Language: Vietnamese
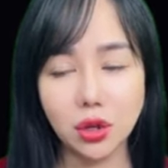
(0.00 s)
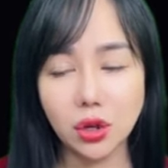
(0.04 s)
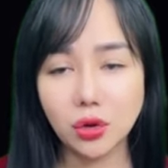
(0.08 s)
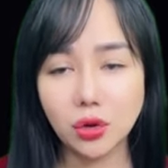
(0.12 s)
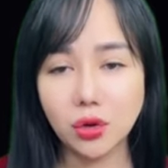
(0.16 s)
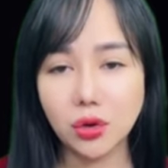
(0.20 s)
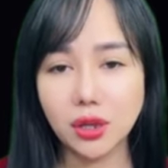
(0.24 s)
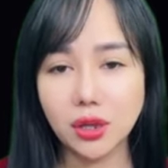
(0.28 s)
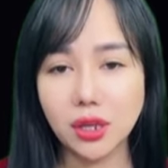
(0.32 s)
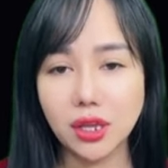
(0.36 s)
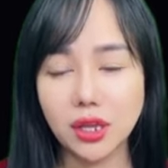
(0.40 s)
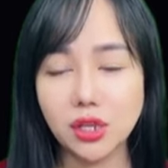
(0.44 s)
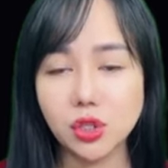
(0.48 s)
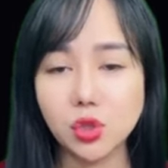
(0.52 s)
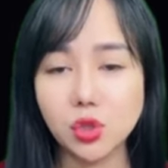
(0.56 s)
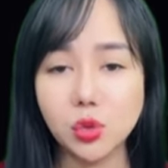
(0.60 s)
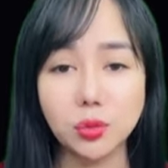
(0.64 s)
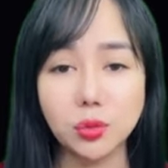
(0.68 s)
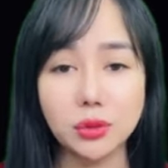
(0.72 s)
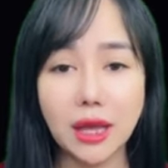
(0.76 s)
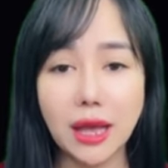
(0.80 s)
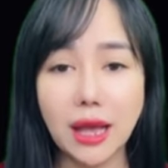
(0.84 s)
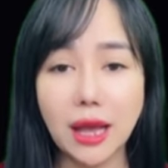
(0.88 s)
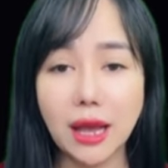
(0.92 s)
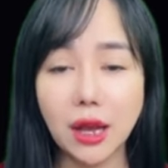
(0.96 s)
Mãi một lúc
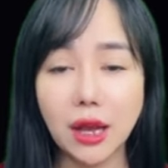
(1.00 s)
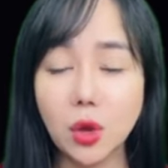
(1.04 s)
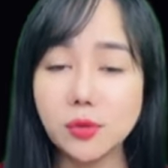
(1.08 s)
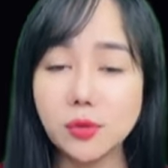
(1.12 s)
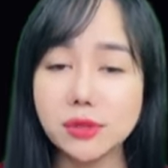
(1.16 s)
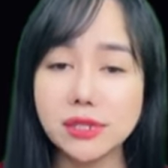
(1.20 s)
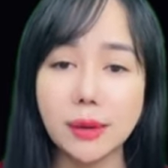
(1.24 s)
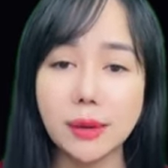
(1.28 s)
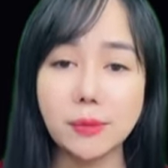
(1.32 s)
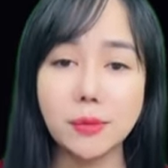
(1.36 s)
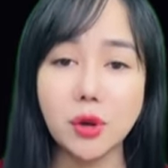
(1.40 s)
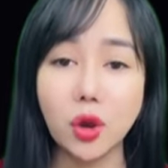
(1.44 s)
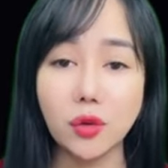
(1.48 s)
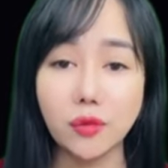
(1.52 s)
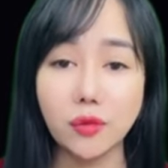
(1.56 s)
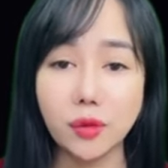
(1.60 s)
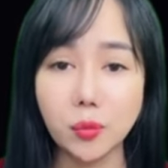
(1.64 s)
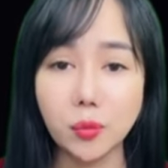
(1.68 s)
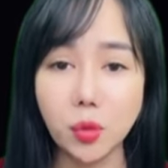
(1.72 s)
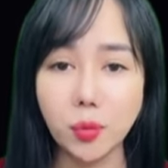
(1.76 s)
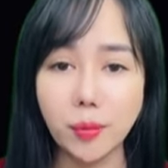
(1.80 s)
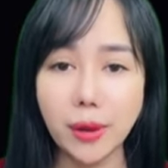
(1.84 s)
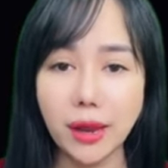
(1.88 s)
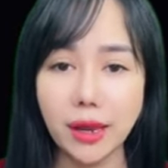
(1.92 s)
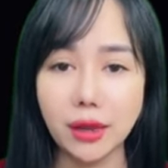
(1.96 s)
sau, khi bà
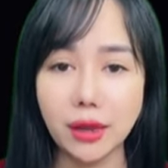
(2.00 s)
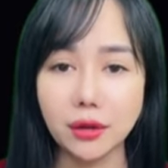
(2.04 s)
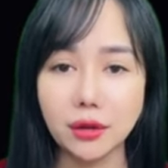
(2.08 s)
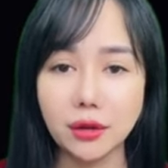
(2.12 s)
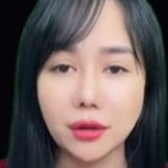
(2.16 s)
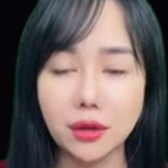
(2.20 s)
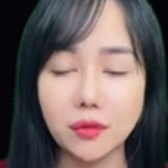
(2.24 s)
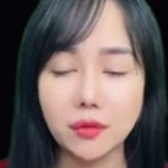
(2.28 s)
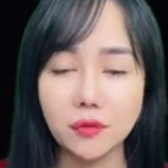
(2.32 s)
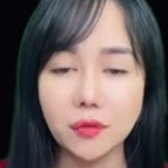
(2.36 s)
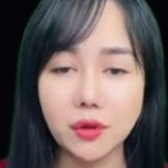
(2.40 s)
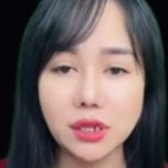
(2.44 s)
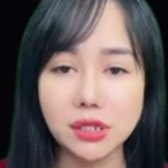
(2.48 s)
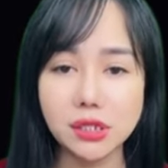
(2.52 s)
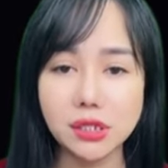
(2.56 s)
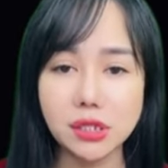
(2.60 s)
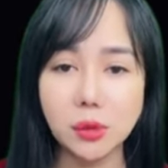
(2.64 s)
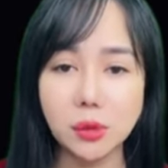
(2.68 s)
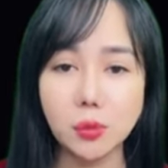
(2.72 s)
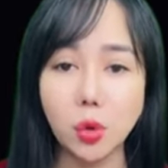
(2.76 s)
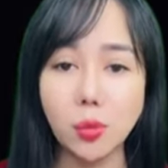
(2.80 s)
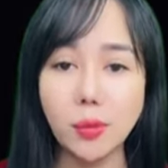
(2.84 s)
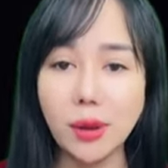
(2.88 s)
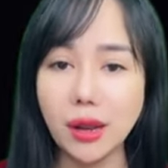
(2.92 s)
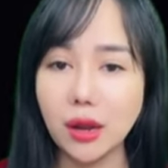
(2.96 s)
đã bình tâm trở lại,
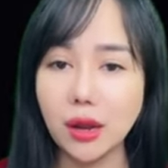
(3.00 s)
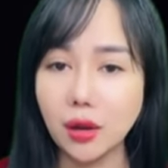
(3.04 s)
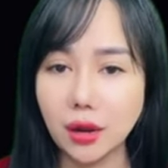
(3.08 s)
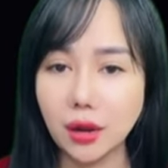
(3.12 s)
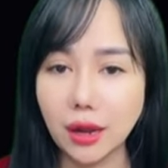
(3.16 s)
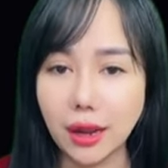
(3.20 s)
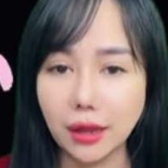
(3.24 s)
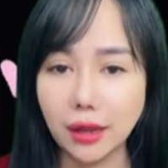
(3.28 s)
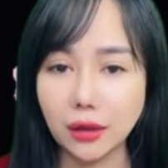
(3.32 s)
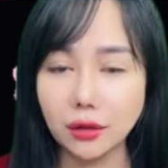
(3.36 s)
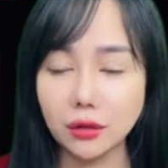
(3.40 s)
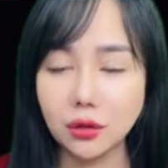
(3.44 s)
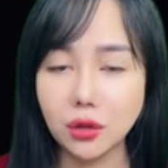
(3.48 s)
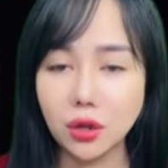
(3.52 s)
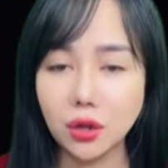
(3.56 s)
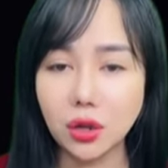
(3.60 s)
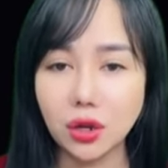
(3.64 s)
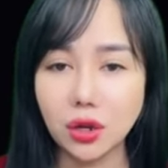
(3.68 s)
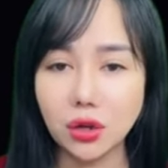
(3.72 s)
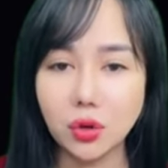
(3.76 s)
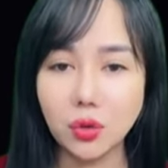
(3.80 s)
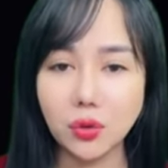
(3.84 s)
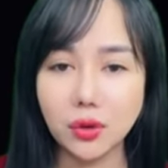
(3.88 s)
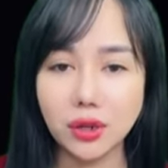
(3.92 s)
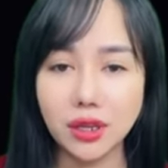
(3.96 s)
bà Hứa mới
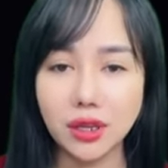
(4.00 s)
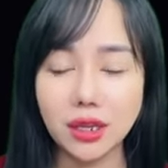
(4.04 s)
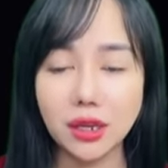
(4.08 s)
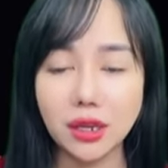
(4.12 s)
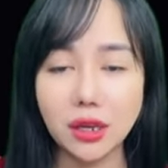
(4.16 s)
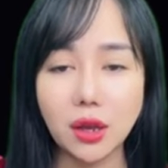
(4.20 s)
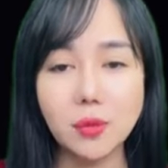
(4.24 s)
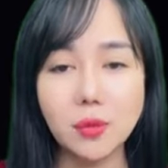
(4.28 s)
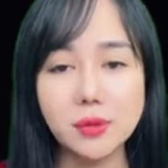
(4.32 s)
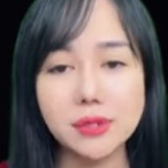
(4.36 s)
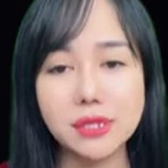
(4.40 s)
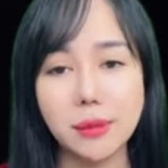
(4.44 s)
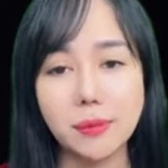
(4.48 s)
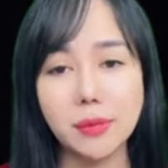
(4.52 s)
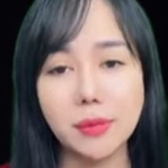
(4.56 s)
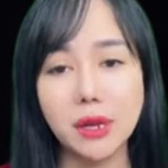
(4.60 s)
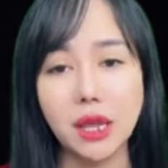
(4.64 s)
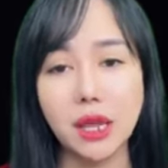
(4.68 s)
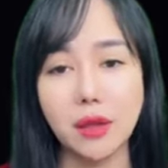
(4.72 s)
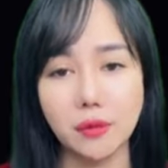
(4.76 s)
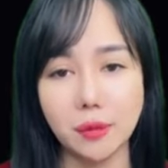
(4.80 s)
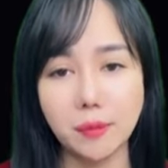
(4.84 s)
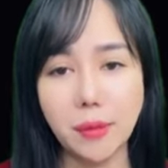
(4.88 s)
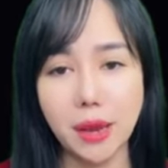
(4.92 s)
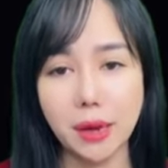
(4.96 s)
gọi cho xe cứu thương
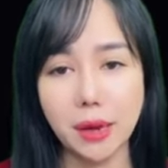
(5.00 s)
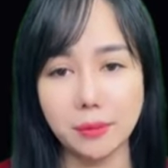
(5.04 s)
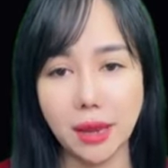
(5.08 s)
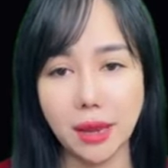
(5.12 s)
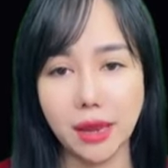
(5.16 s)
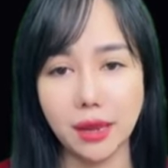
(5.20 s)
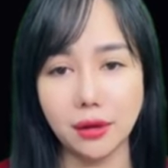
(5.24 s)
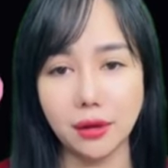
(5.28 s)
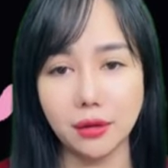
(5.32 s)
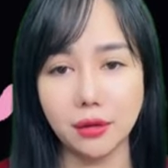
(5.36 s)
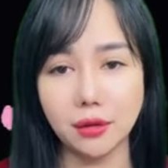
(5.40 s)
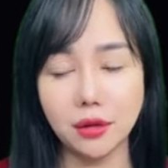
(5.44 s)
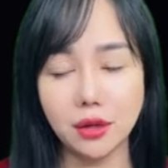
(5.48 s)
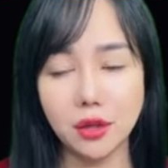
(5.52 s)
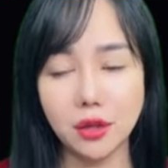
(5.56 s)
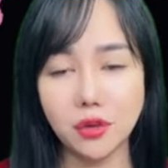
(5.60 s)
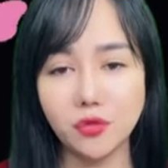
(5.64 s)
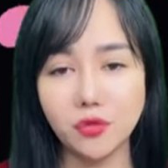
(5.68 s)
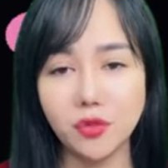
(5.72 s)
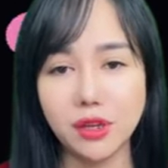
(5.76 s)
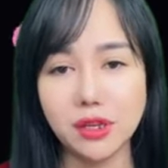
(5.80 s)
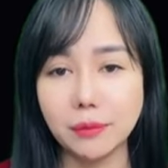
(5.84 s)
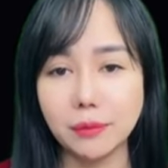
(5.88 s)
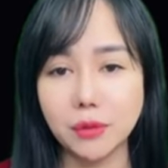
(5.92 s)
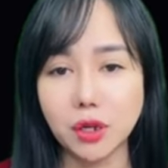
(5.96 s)
đưa cô tới bệnh
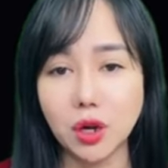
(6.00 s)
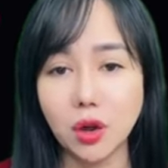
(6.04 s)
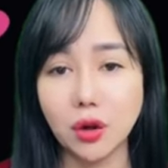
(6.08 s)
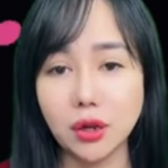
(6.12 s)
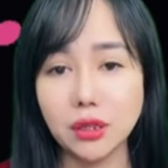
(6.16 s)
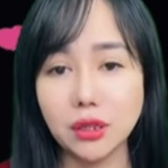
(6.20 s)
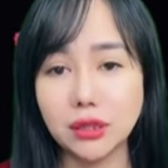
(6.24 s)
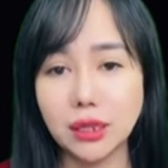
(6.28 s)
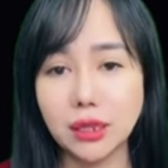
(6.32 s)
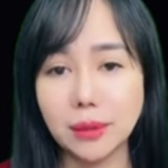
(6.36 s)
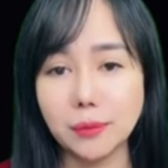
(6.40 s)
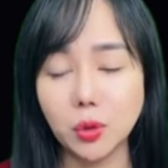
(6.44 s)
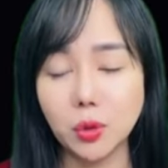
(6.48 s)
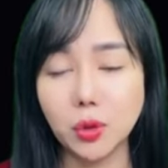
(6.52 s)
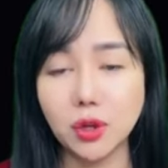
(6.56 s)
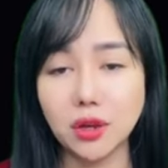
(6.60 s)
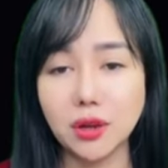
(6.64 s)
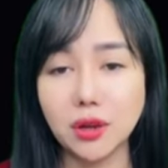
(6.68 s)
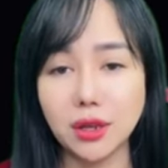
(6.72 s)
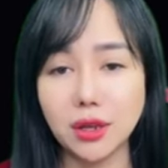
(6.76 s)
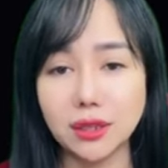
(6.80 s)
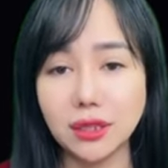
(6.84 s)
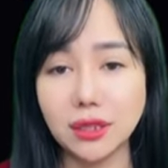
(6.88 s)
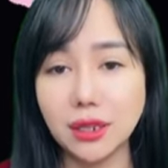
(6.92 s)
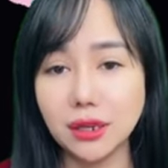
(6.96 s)
viện.
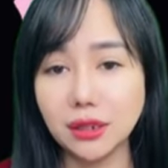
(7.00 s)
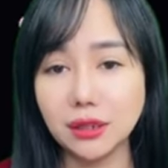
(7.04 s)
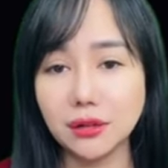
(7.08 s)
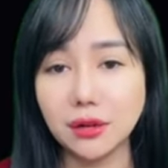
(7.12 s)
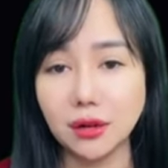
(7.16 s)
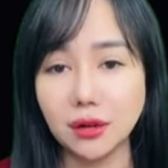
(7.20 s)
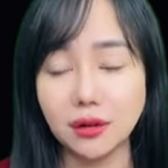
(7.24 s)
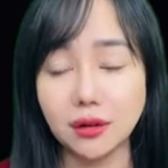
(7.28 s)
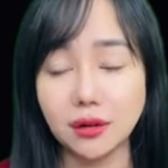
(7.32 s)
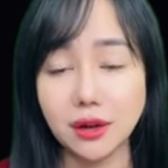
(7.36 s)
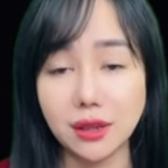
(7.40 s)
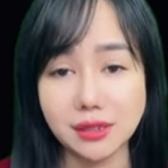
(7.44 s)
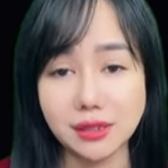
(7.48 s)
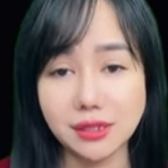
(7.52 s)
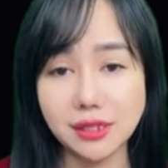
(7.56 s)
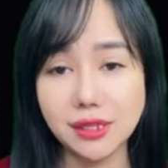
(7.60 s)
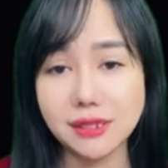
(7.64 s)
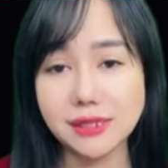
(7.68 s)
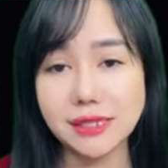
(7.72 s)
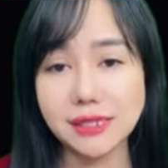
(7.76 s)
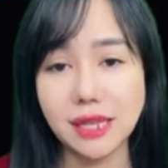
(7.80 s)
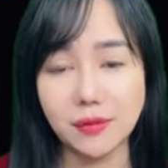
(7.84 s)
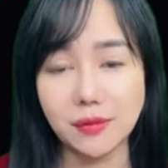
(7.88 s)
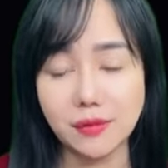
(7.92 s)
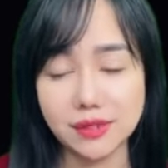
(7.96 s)
Đứa bé đã mất,
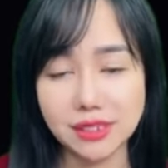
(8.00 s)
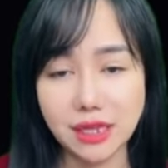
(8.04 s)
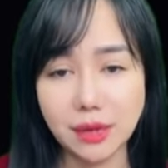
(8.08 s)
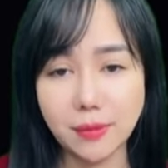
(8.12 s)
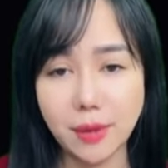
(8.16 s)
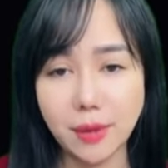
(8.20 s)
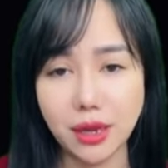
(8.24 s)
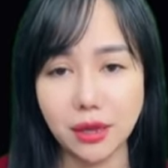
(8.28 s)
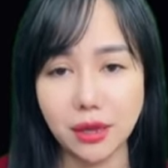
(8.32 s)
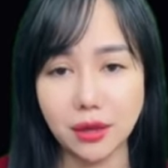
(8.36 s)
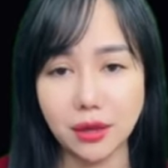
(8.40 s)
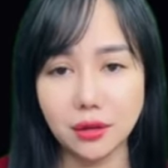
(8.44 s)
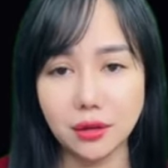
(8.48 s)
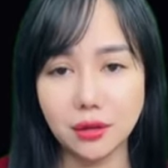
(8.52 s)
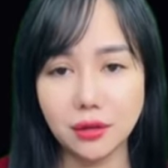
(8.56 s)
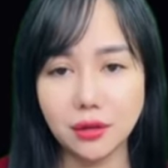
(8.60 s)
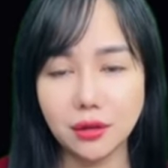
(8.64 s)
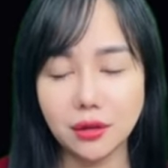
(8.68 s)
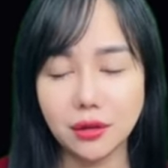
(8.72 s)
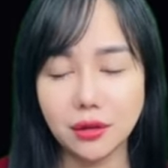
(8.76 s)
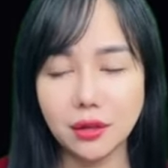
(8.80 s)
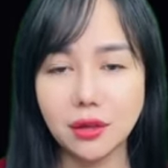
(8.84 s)
hy vọng cuối cùng của